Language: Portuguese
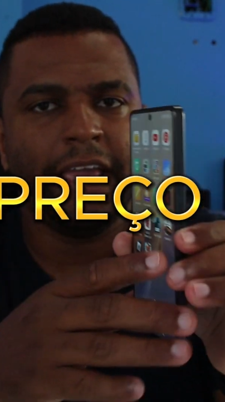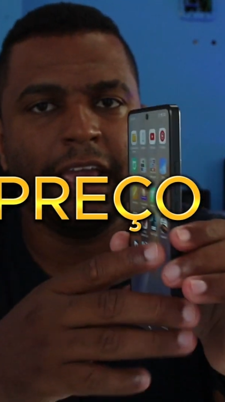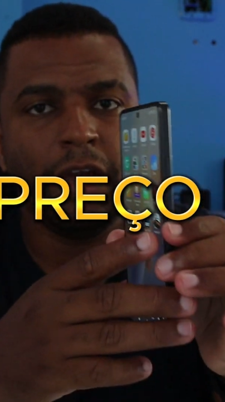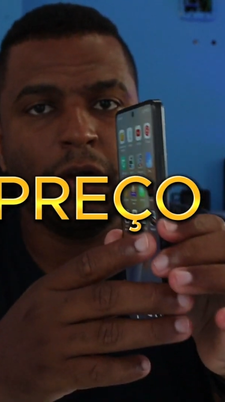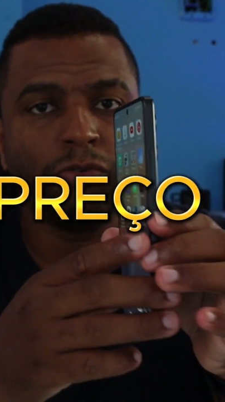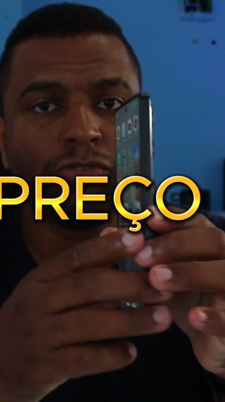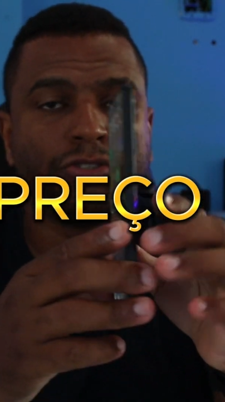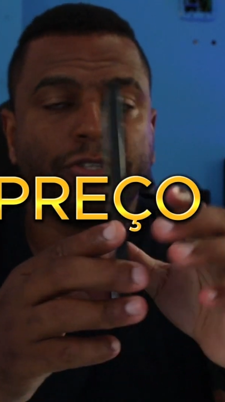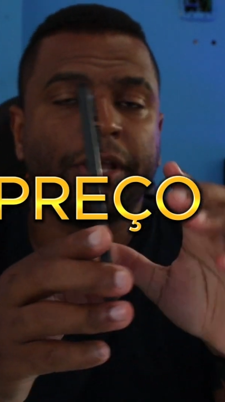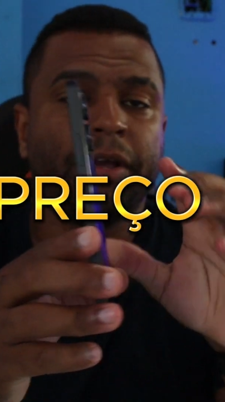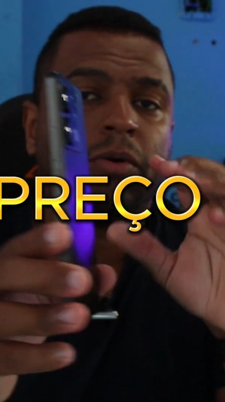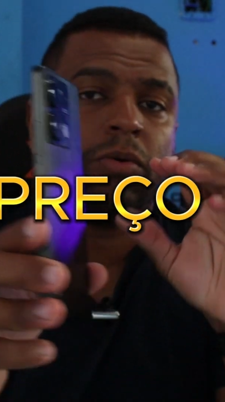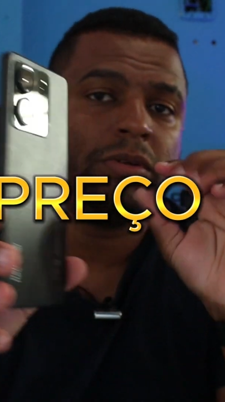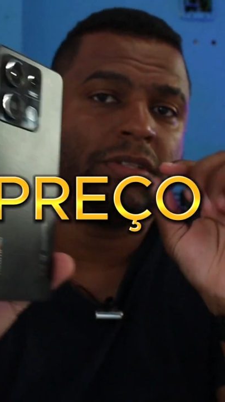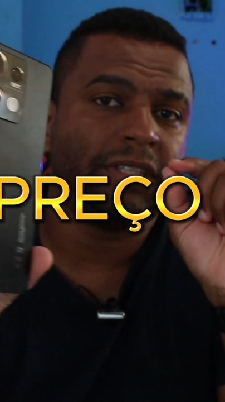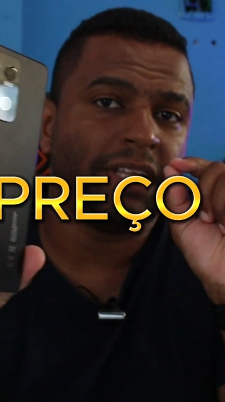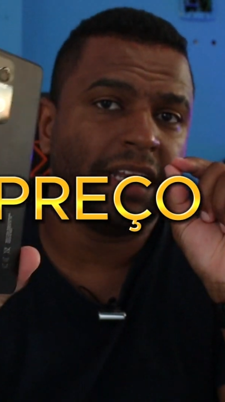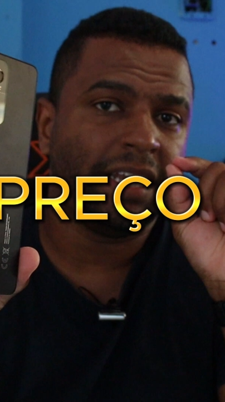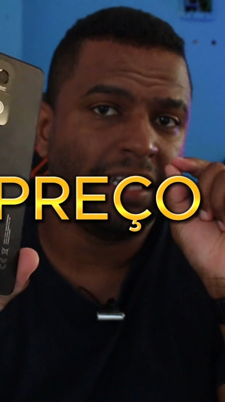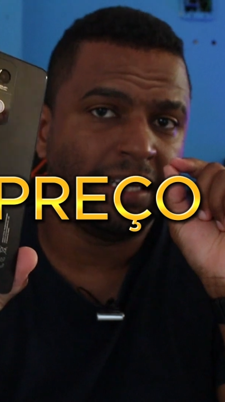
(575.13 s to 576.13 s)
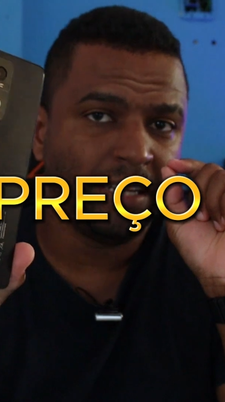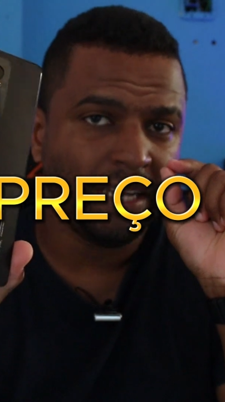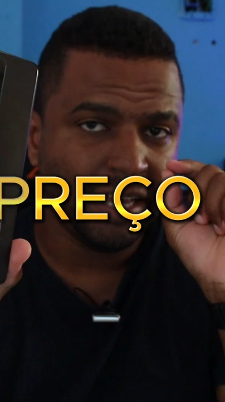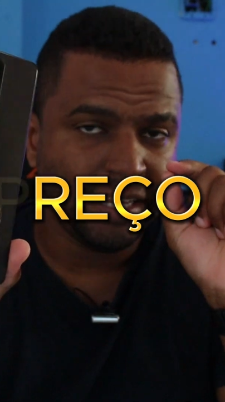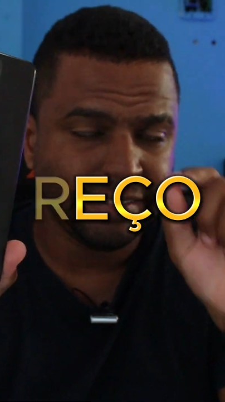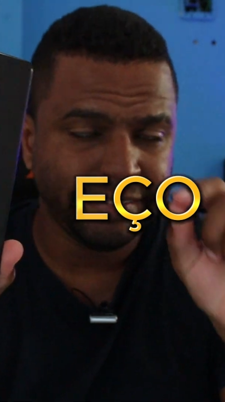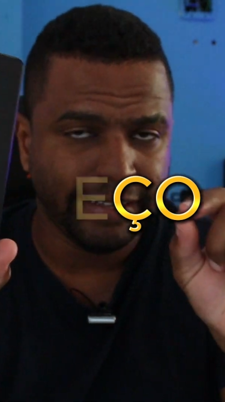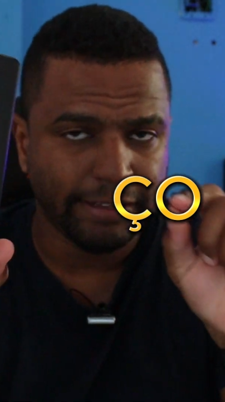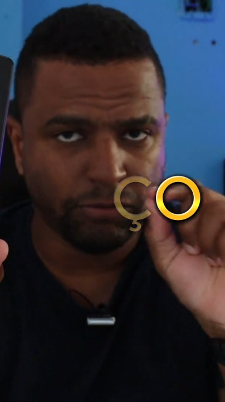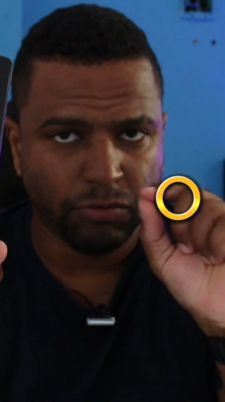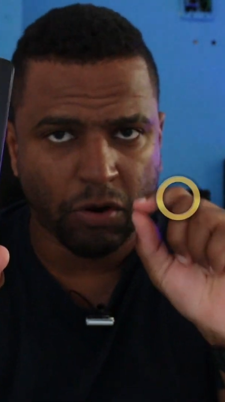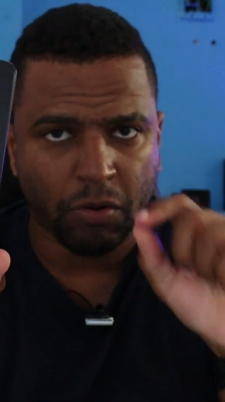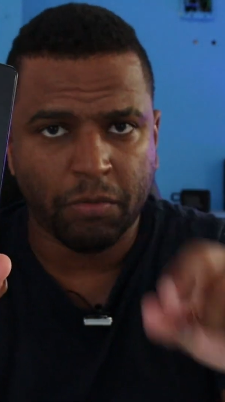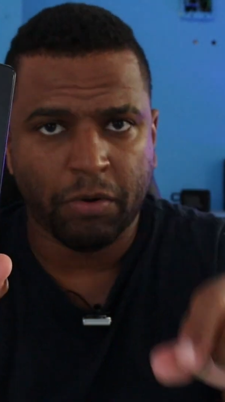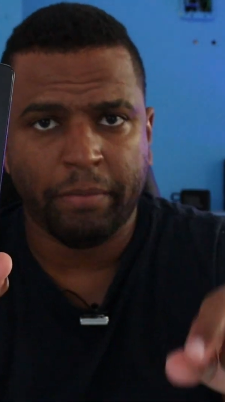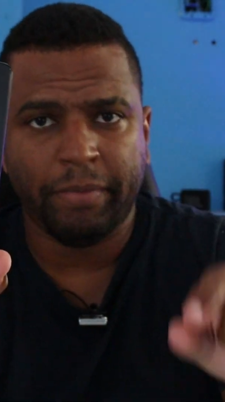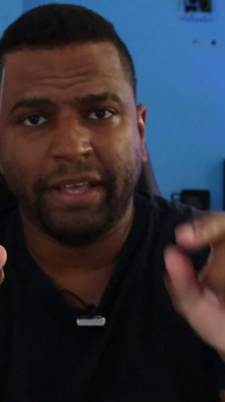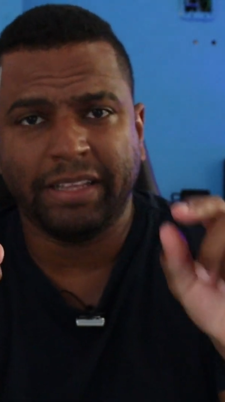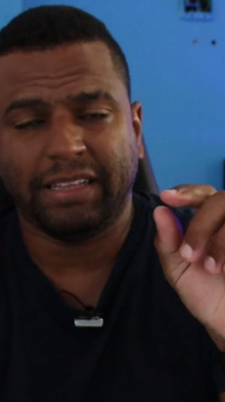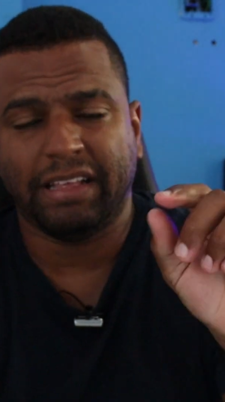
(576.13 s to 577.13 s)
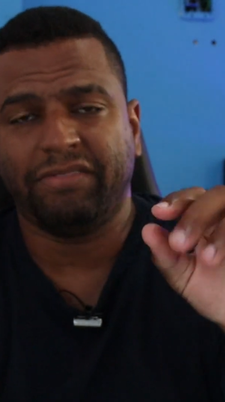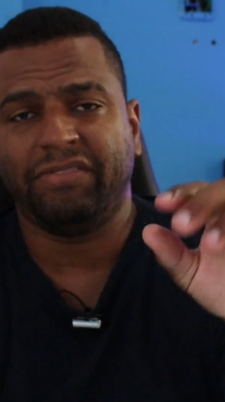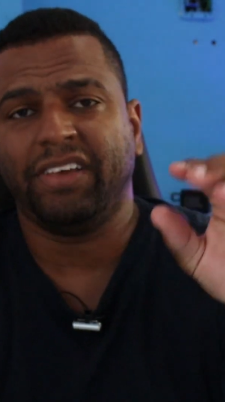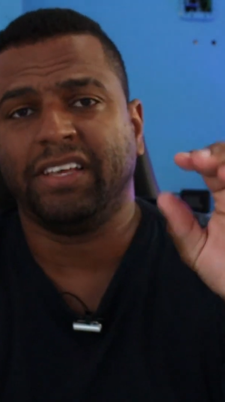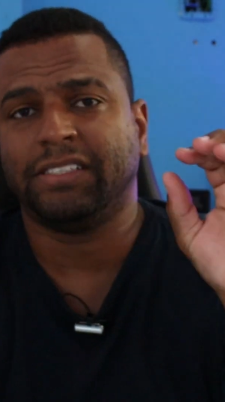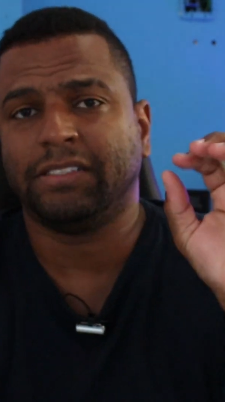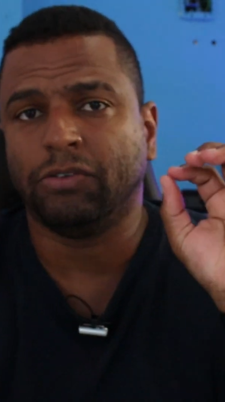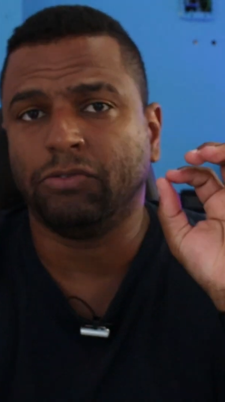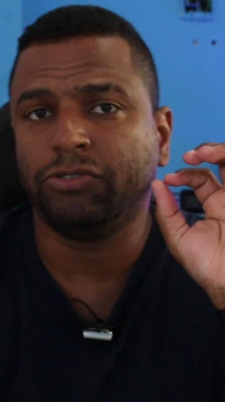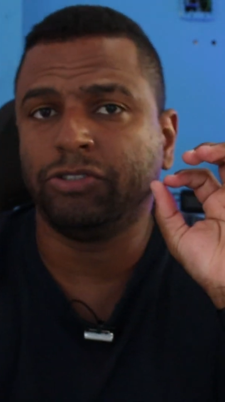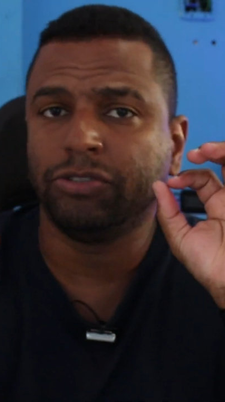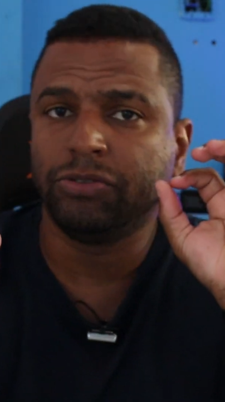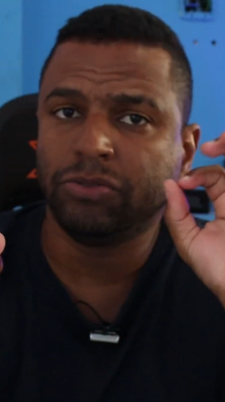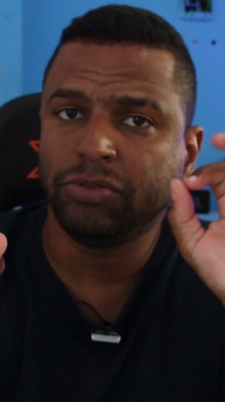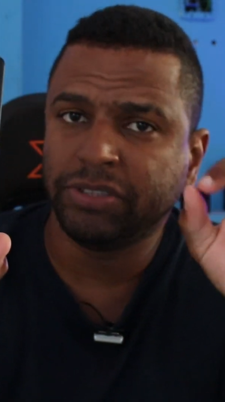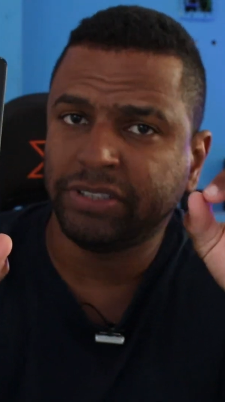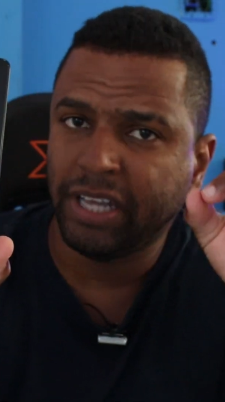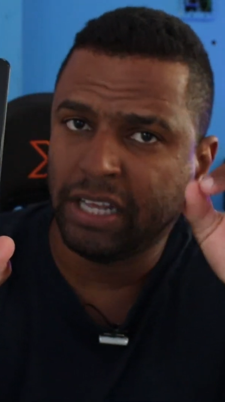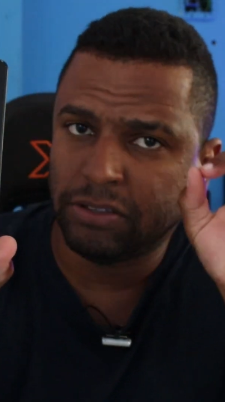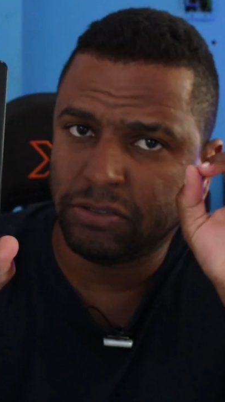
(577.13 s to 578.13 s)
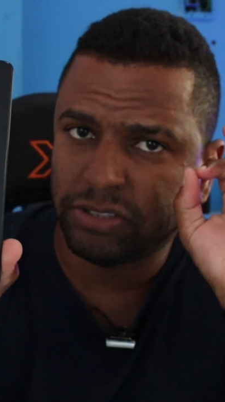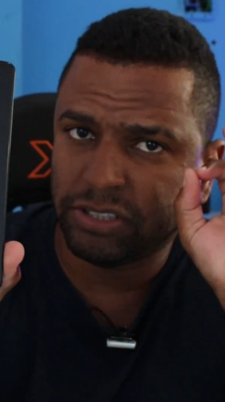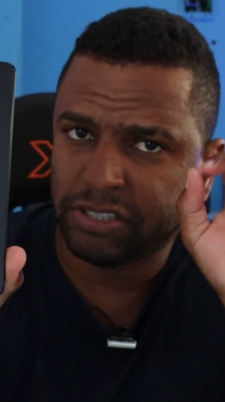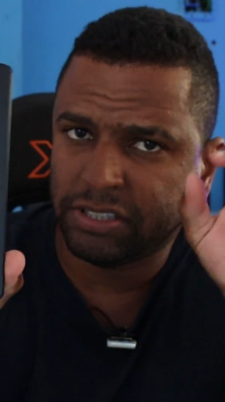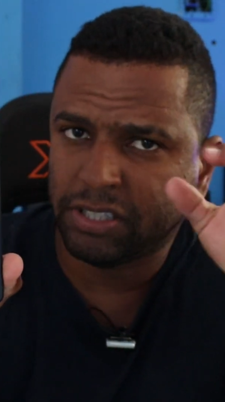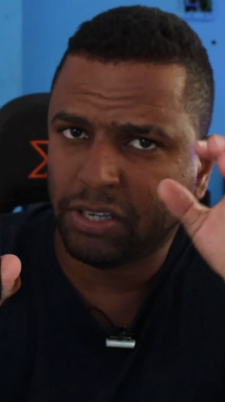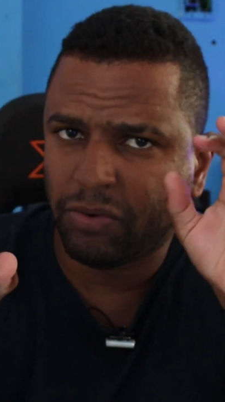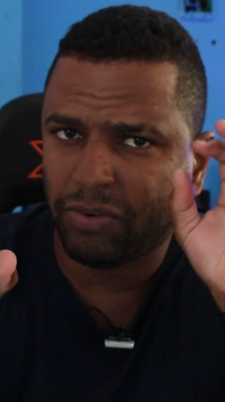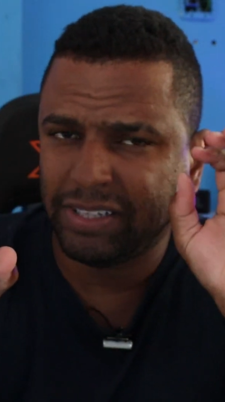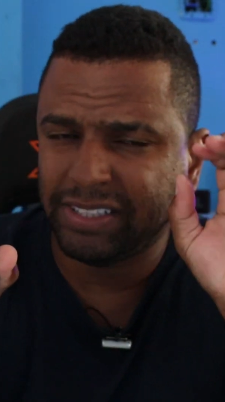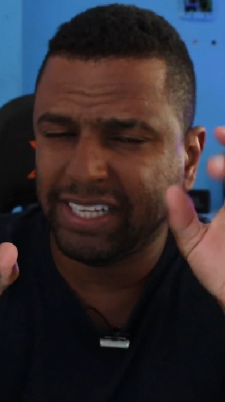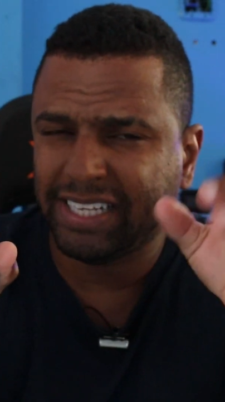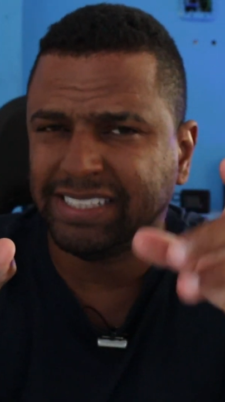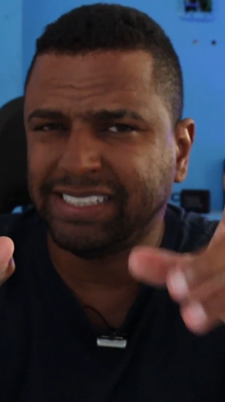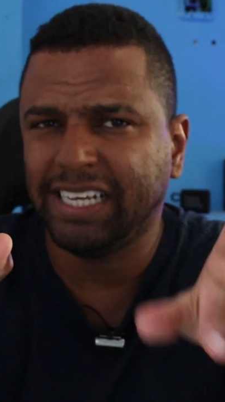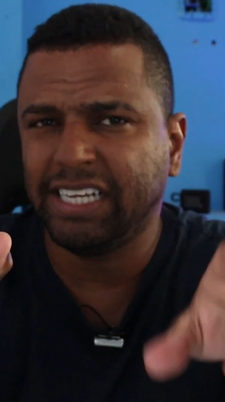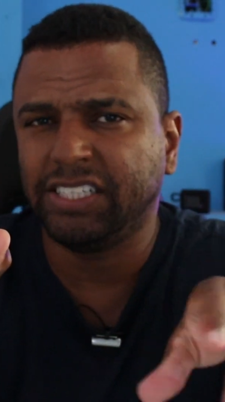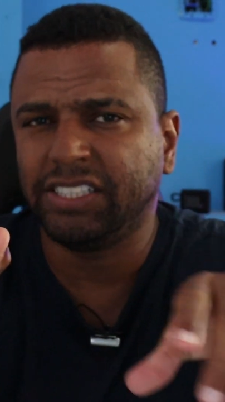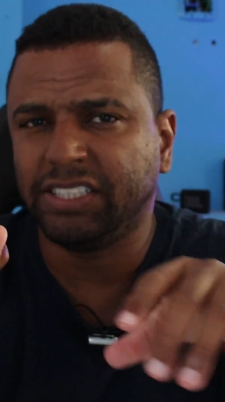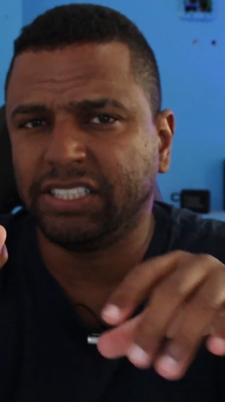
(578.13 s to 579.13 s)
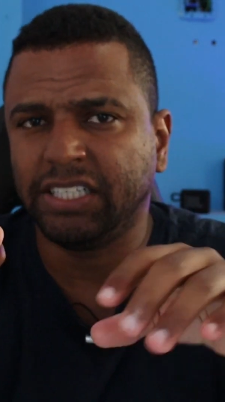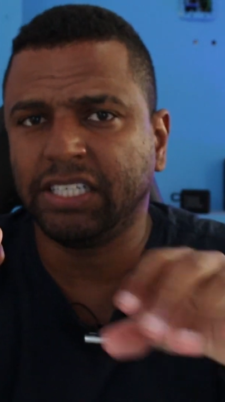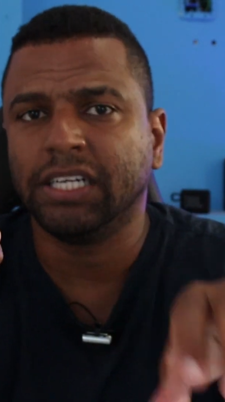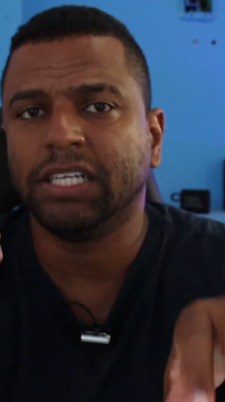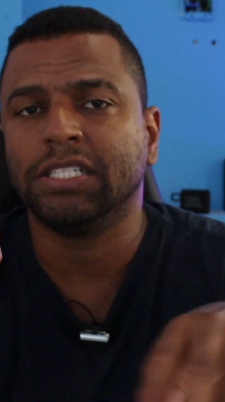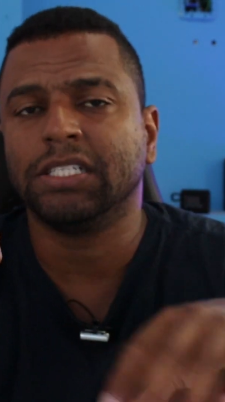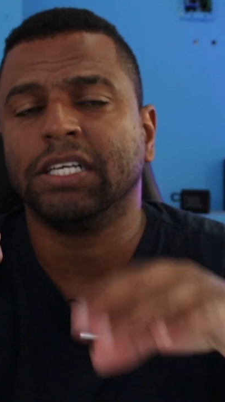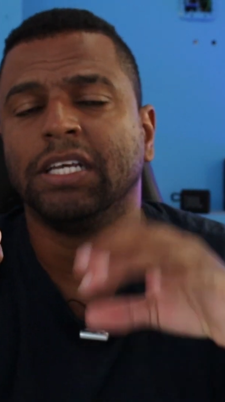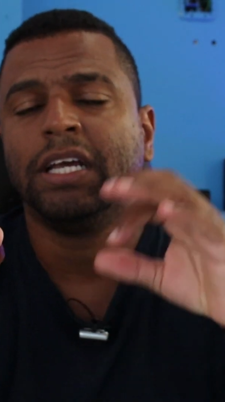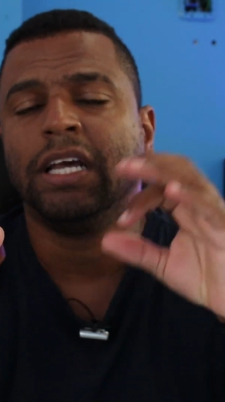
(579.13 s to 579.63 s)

Eu só encontrei nesse atual momento a versão de 256 GB